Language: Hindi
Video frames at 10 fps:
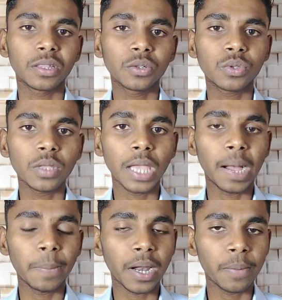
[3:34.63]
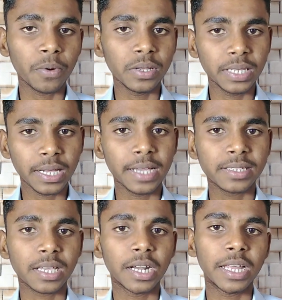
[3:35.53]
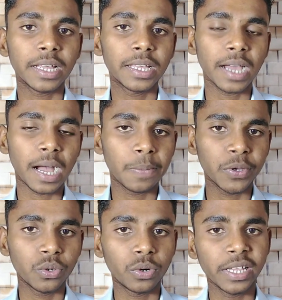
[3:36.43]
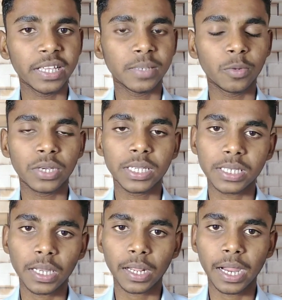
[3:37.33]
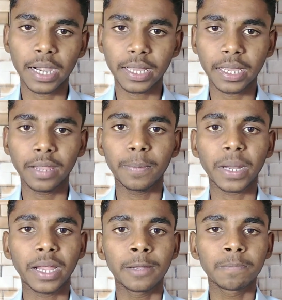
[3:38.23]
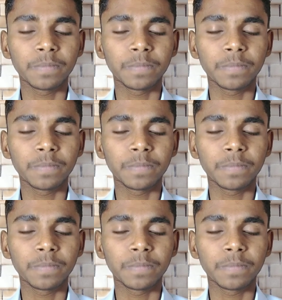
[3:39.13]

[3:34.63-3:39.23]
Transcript: दोस्तों यहाँ पर आपको ये गैस करना है कि आपकी जो ऑडियंस है वो किस कैटेगरी पर है